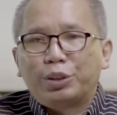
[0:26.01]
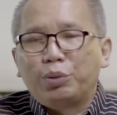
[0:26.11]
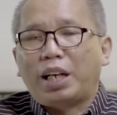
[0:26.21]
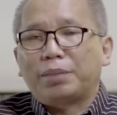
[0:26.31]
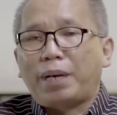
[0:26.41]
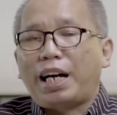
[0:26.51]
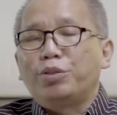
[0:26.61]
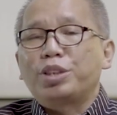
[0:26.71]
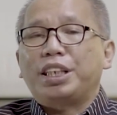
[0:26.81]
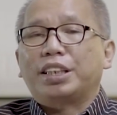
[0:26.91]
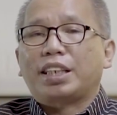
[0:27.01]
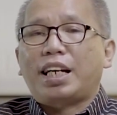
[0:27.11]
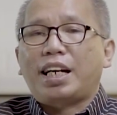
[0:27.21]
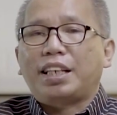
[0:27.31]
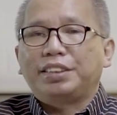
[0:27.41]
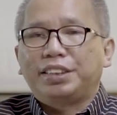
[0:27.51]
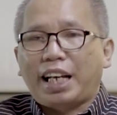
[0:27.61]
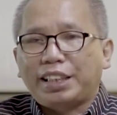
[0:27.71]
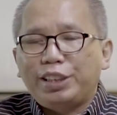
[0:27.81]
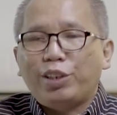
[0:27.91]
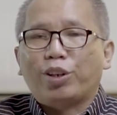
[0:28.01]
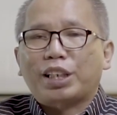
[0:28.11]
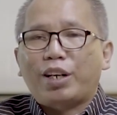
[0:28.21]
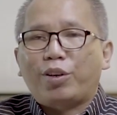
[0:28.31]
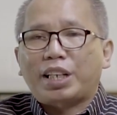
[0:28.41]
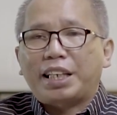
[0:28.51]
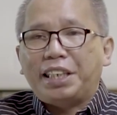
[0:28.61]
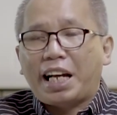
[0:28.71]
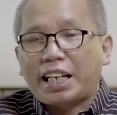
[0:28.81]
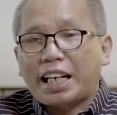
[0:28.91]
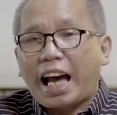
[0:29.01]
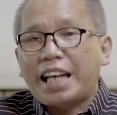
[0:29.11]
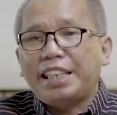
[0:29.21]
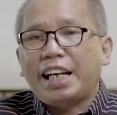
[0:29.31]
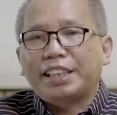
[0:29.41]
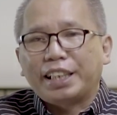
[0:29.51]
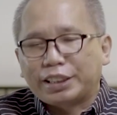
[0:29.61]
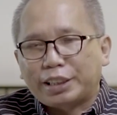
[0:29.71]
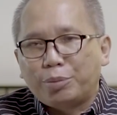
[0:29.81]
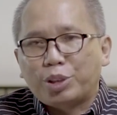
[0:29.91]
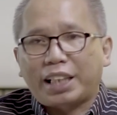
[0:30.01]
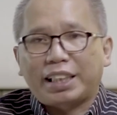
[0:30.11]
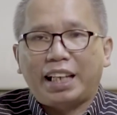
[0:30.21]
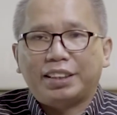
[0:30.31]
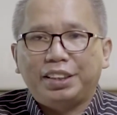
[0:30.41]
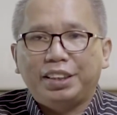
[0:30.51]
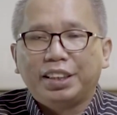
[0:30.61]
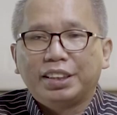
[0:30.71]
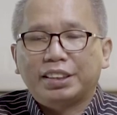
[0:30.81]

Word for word: Tuhan mau kita jadi orang-orang yang kaya dengan kemurahan hati,